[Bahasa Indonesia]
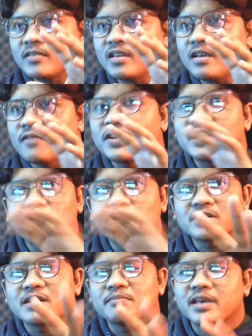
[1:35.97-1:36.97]

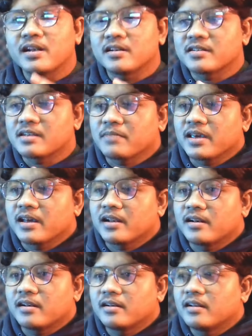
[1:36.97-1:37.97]
video sambil
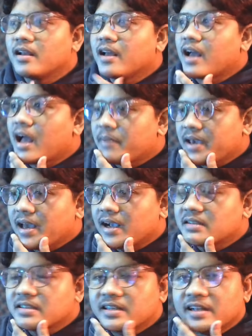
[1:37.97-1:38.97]
sambil apa ya
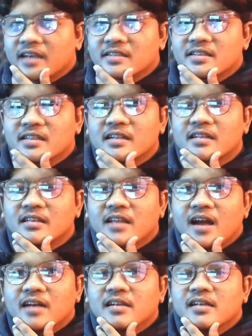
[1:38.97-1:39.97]
ngasih reaksi
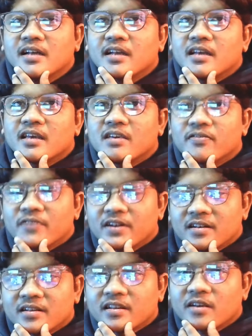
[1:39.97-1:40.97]
tentang
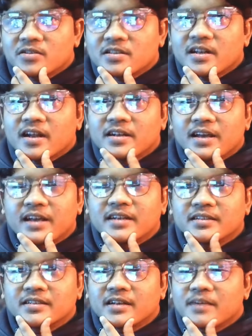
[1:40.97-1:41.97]
event Teostra
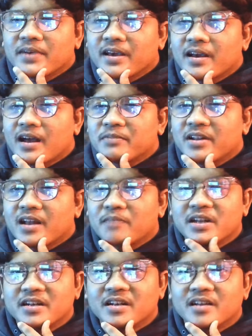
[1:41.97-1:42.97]
dan apa ya
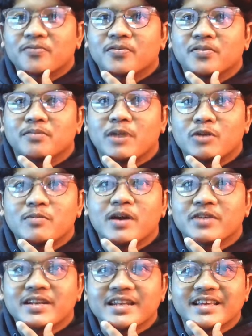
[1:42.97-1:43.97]
update-update nerf
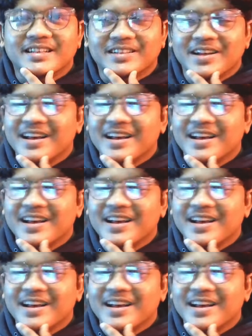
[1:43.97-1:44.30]
baru-baru ini gitu.